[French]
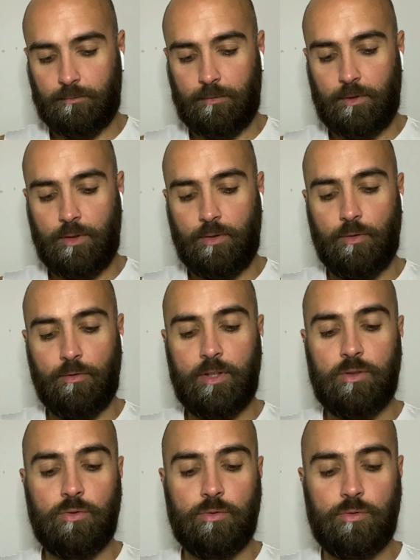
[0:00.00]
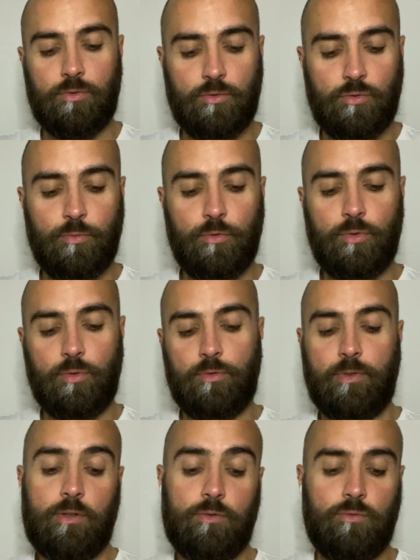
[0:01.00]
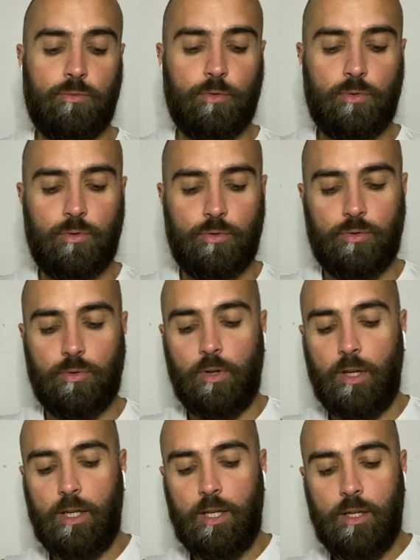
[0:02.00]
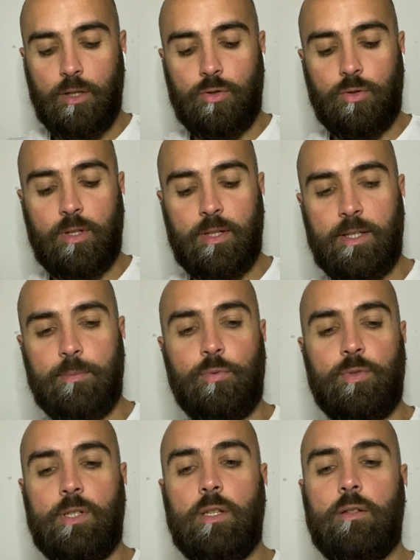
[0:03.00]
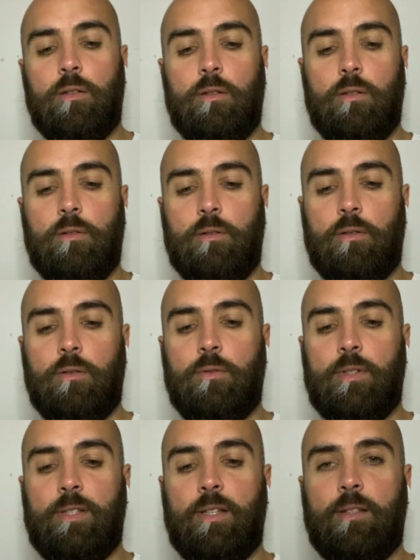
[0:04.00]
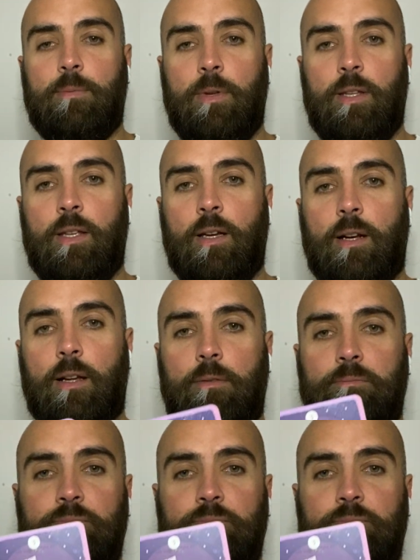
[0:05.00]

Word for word: Parce qu'en fait je, montre, enfin je vous montre le jeu, je le disposer de cette manière là.